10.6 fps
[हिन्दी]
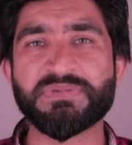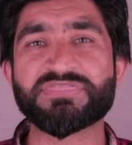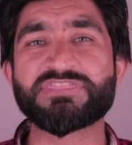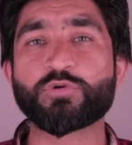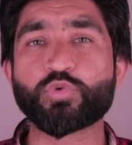
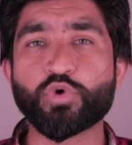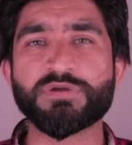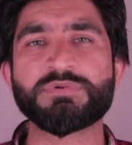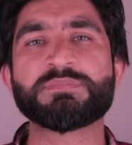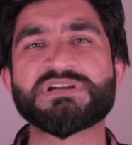इनमें से
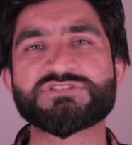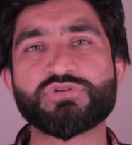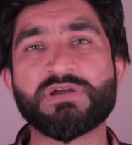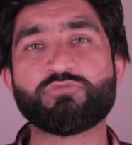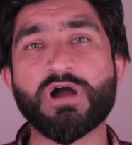कोई भी बर्ड्स
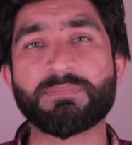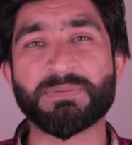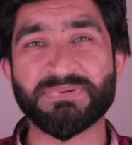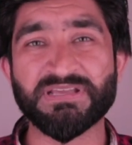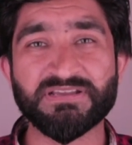जो हैं वो आप
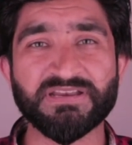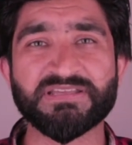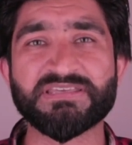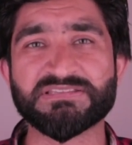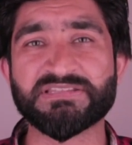अपने
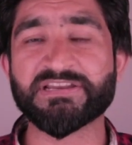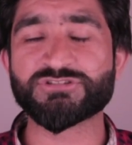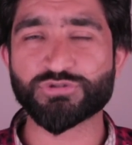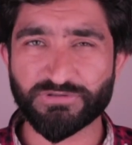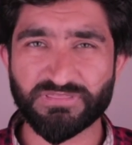घर के अंदर
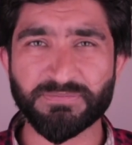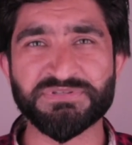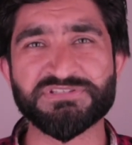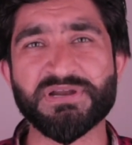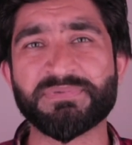एक छोटा सा
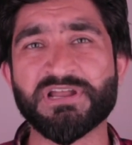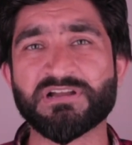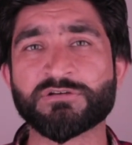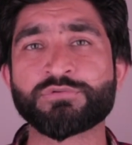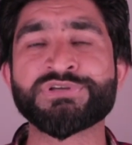पिंजरा
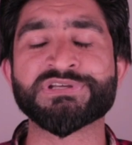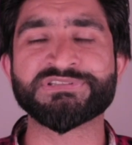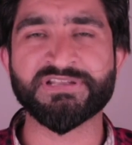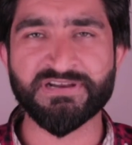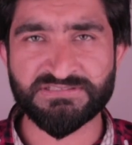बनाकर उनके
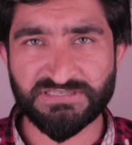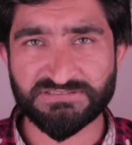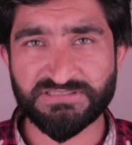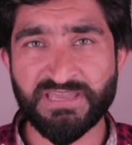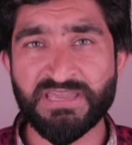अंदर रख
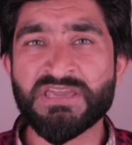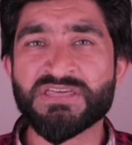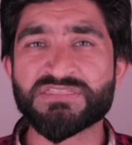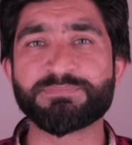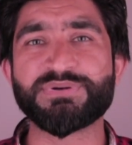सकते हैं
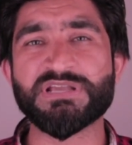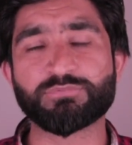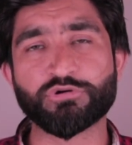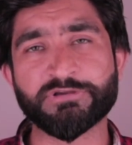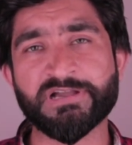सिंपली
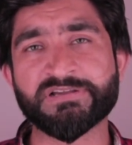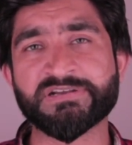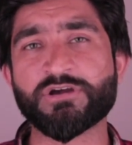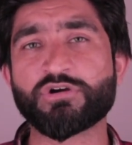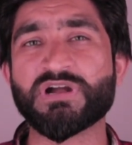आपको क्या
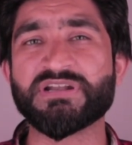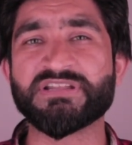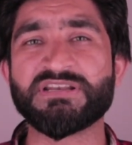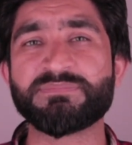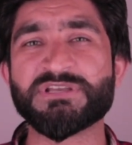करना होगा
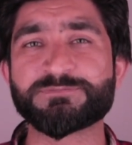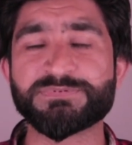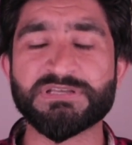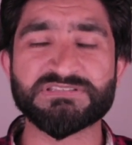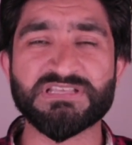डेली बेस
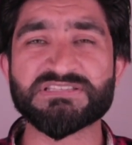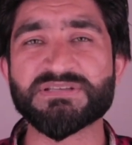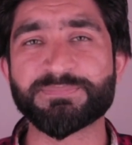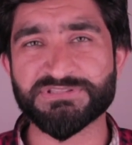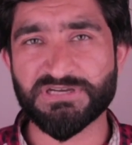पर दस
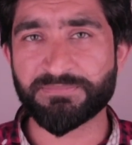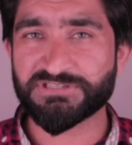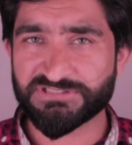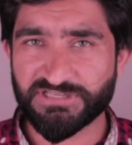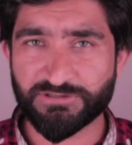से पंद्रह
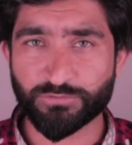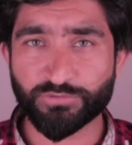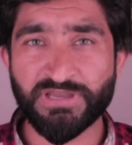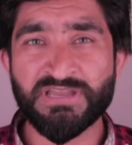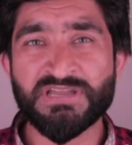मिनट देने
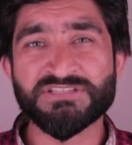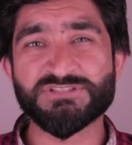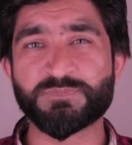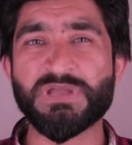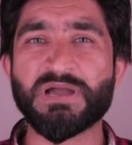होंगे
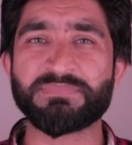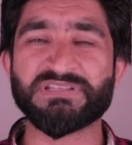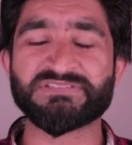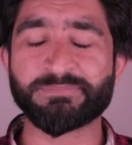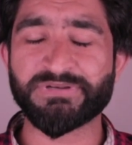जिसमें
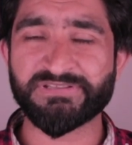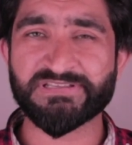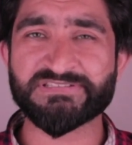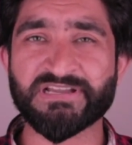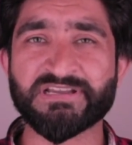आपने सिंपली
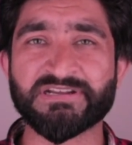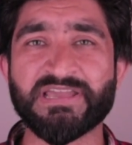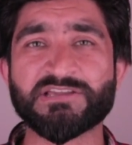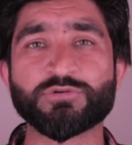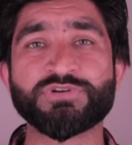ये चेक
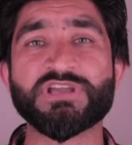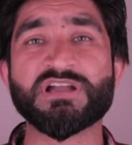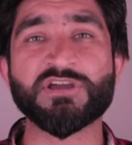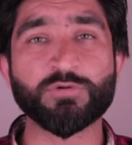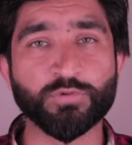करना है कि उनके
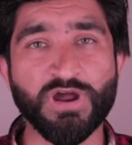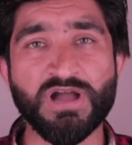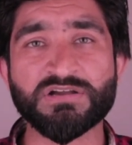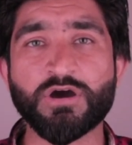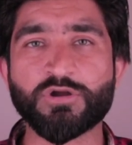आगे
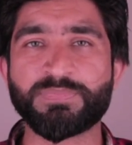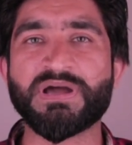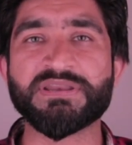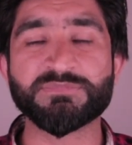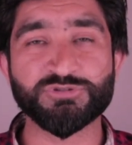खुराक और
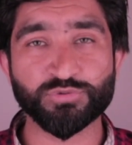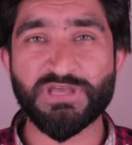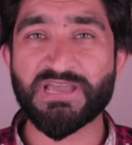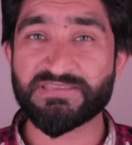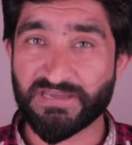पानी
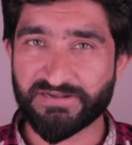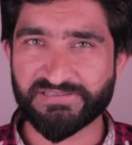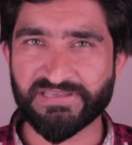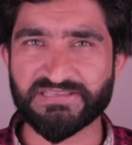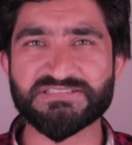मौजूद है या
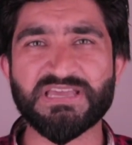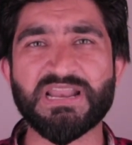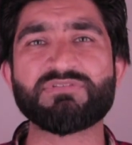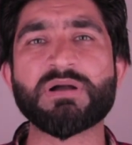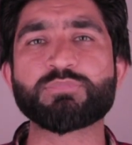नहीं है इसके
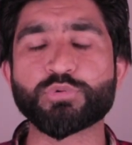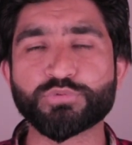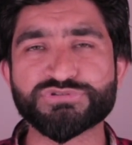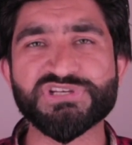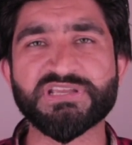अलावा आपको
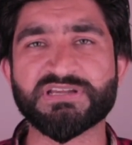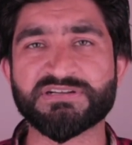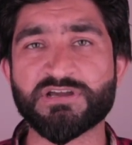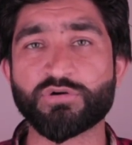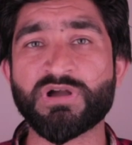कुछ नहीं
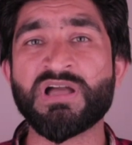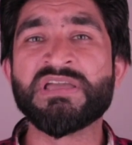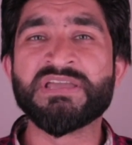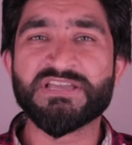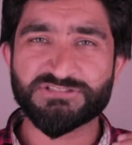करना होगा
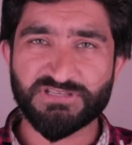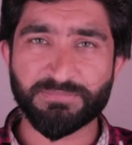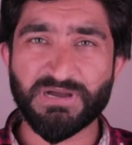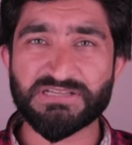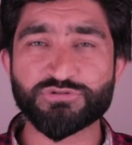
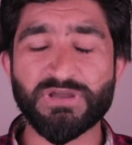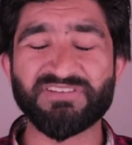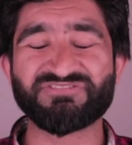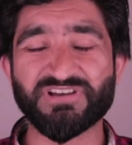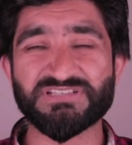इसके बाद जो
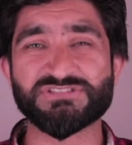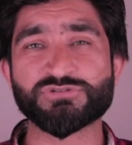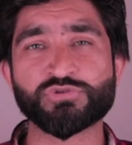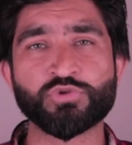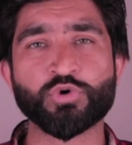है
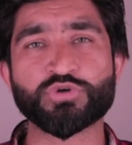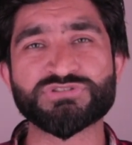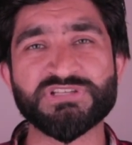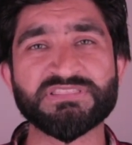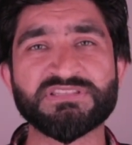फर्स्ट दो
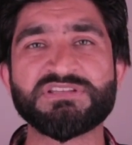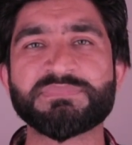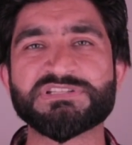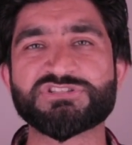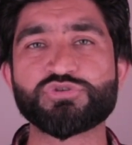से तीन
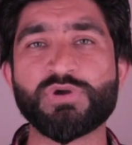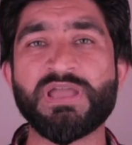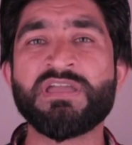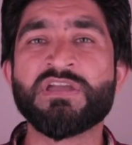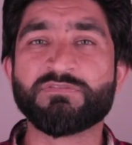मंथ जो
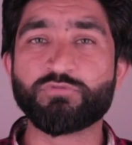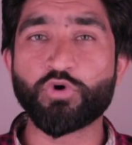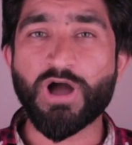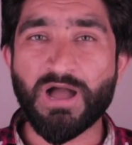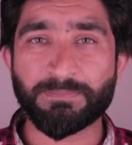हैं
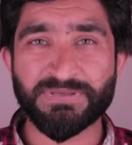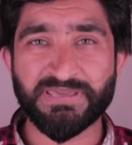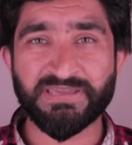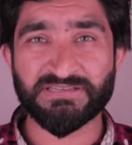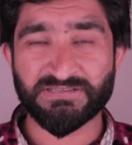वो
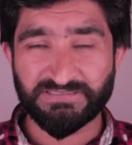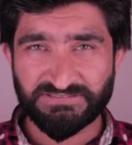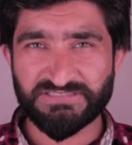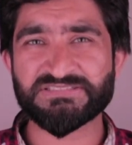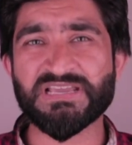आपके
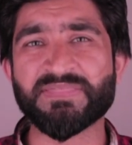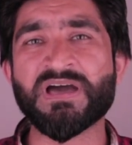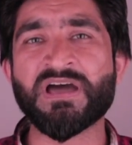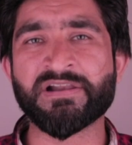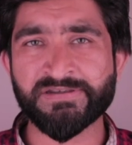इतनी
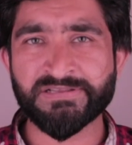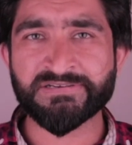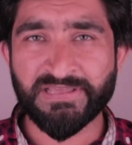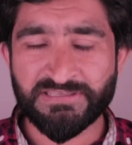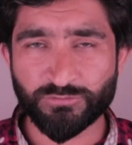ज़्यादा
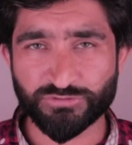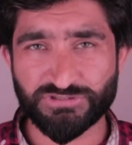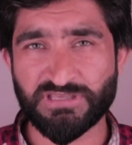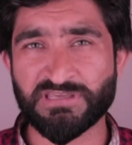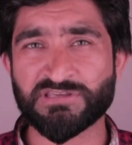अर्निंग नहीं हो
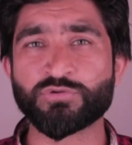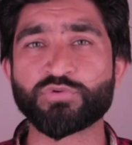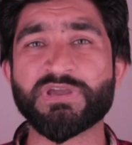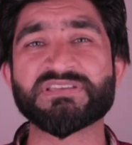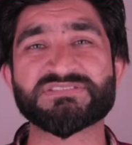सकेगी
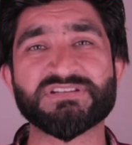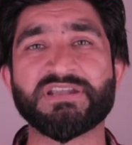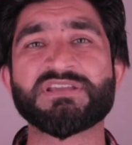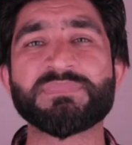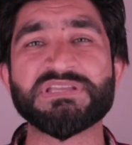क्योंकि
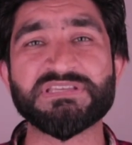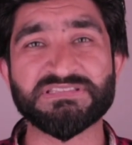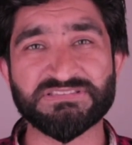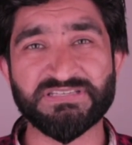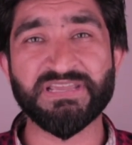स्टार्टिंग में ये
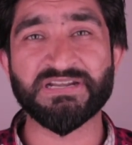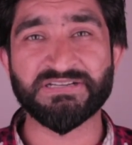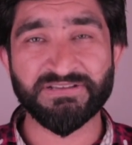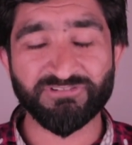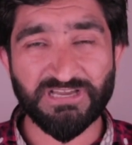इतने
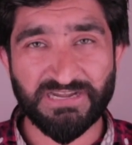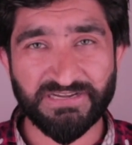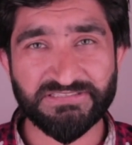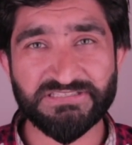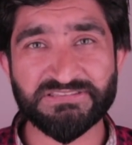अंडे वगैरह
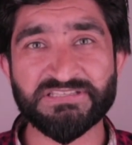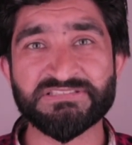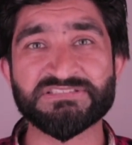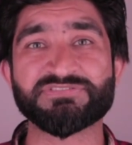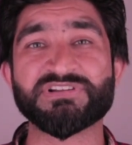नहीं देते
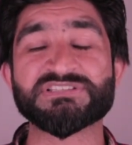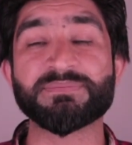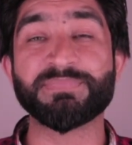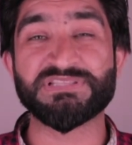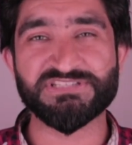जिसकी वजह
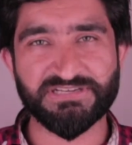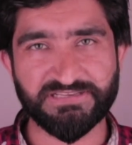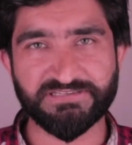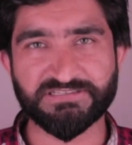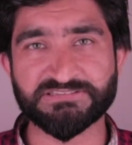से बच्चे
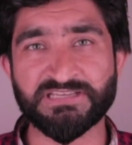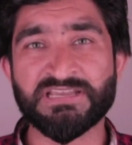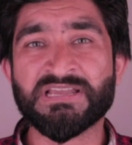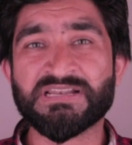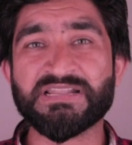नहीं
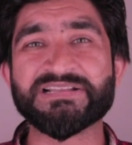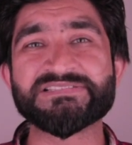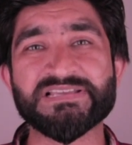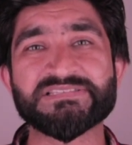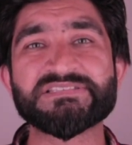निकलते
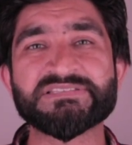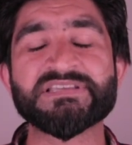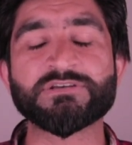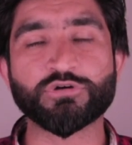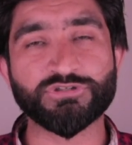लेकिन जैसे
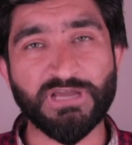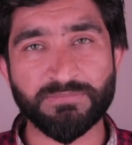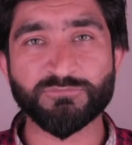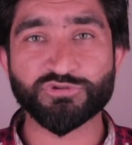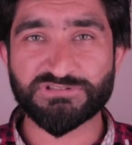जैसे इनको
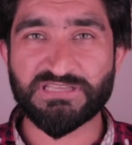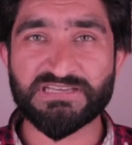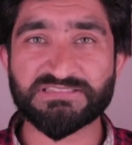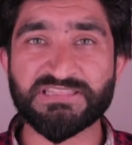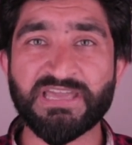टाइम गुजरता
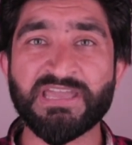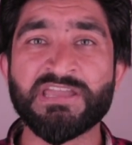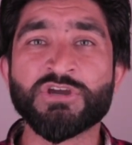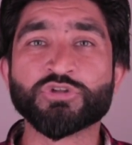जाता है